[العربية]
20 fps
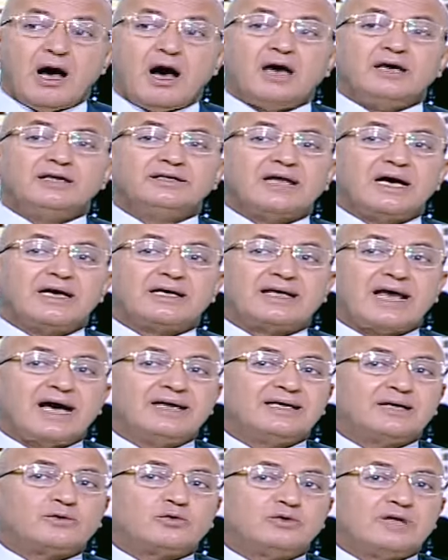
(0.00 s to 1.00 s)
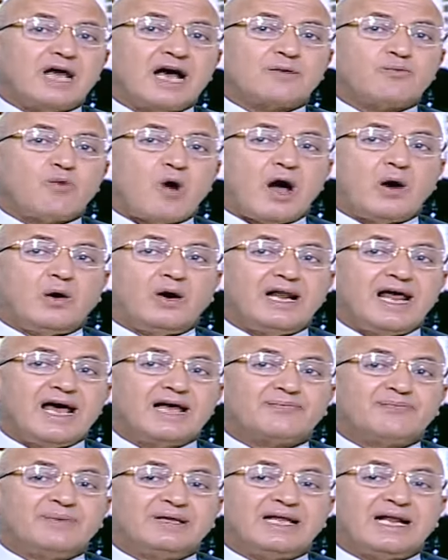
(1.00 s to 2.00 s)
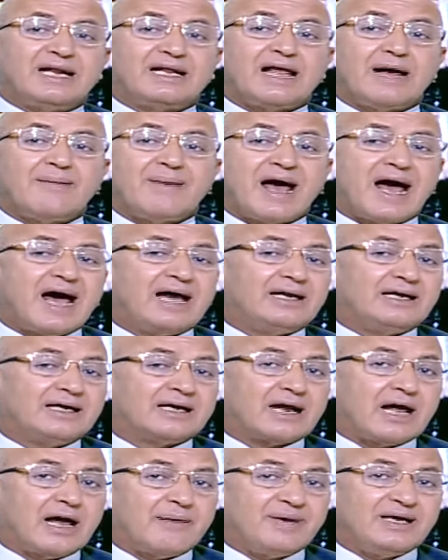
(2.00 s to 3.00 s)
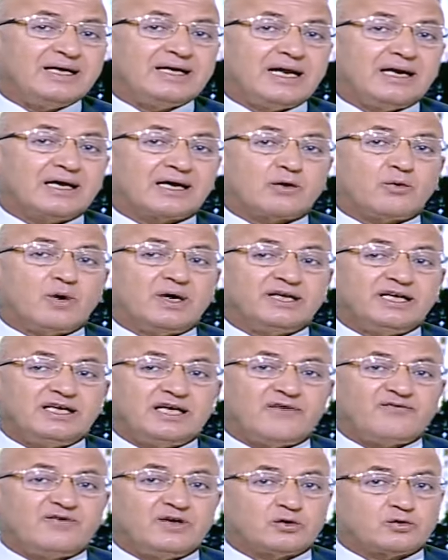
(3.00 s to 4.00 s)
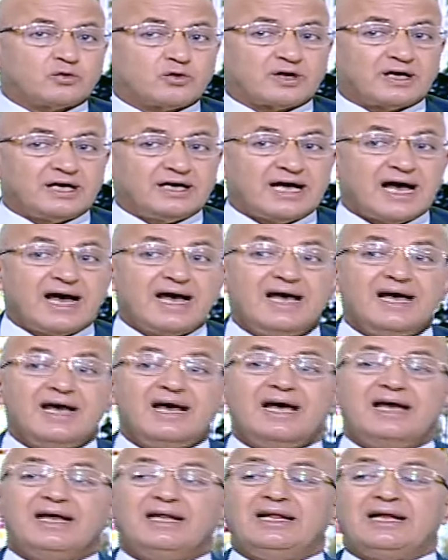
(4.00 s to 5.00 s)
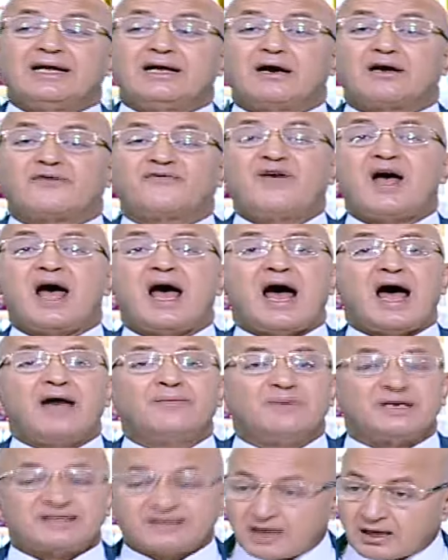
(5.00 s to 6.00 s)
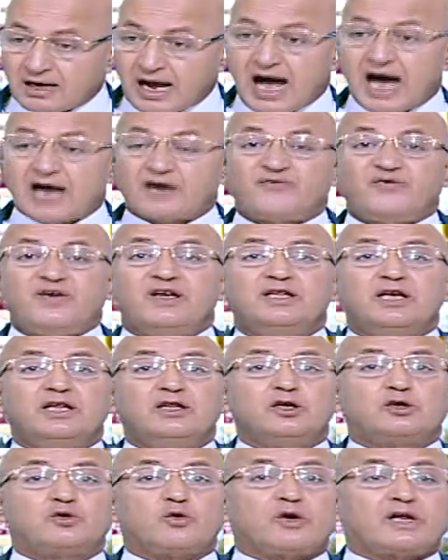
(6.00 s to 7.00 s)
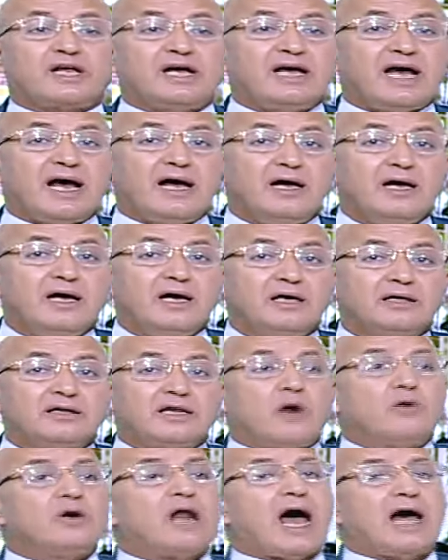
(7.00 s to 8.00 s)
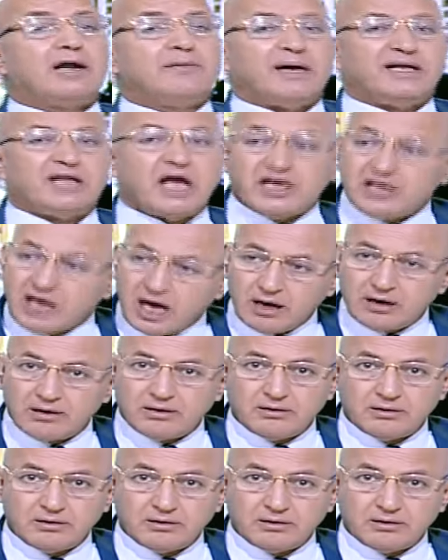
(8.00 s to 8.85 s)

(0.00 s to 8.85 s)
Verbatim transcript: أيضا كانت هناك محاولات من الجماعة الإرهابية الإخوانية في تركيا لجرفها عن مسارها عارفين أن تركيا دولة علمانية